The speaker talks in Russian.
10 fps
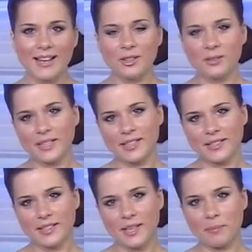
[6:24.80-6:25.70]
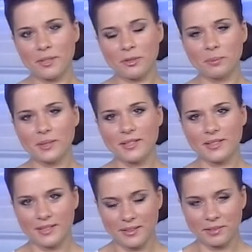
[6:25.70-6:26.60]
Новые городские подробности
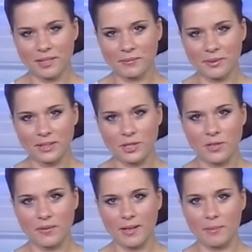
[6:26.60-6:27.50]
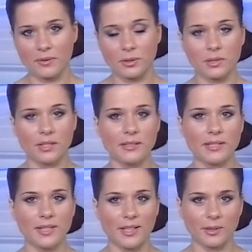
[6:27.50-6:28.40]
завтра в это же время. В студии
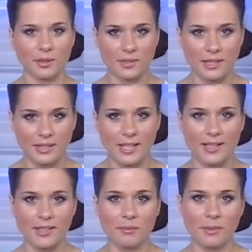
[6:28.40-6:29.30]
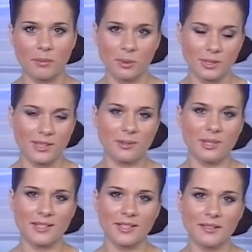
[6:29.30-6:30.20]
новостей, которая всегда рядом, работала
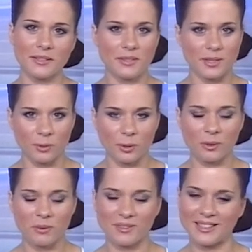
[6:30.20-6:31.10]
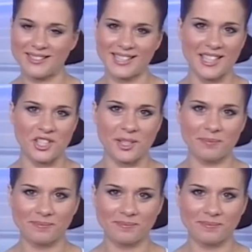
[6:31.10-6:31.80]
Юлия Зыкова. Всего доброго и до встречи.